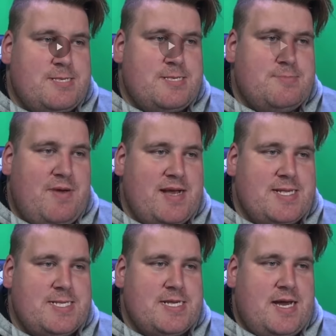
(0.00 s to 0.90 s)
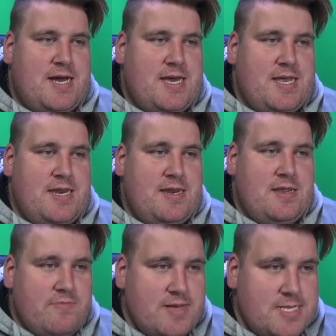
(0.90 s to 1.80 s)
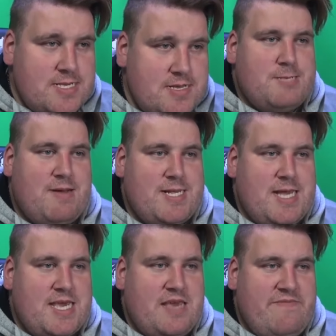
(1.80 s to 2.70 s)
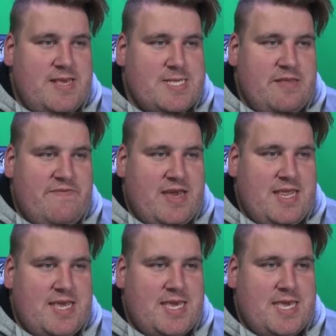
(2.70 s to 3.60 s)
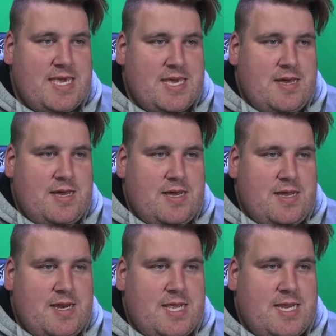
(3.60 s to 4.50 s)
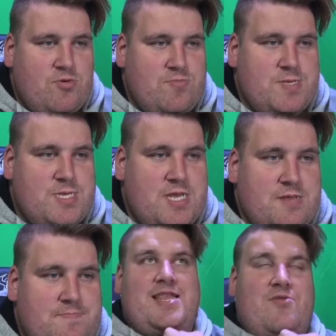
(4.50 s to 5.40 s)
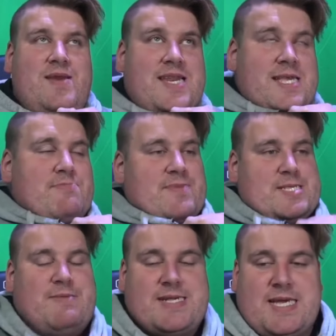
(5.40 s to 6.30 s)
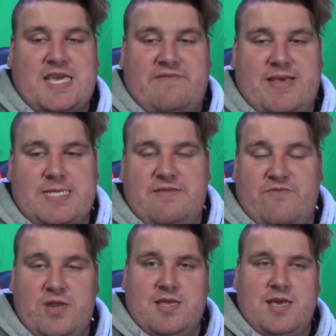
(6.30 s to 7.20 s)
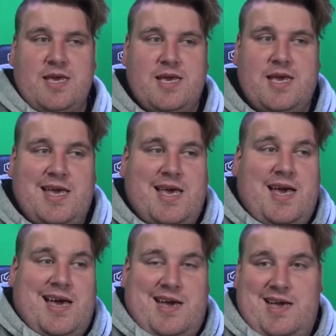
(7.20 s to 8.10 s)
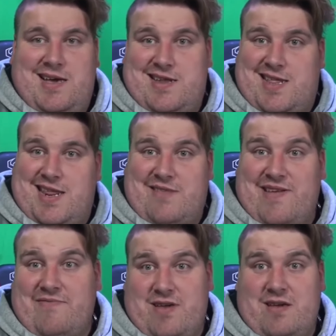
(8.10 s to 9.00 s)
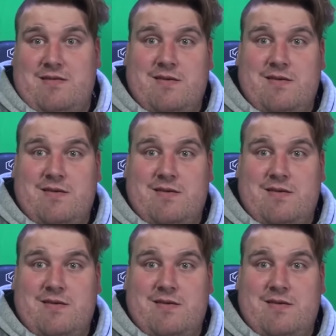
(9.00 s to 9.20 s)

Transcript: Zwangsein, was? Zwangseingewiesene werde ich äh, nicht umziehen. Ich glaube nicht, dass man zwangseingewiesene wird, äh, direkt weg wäre.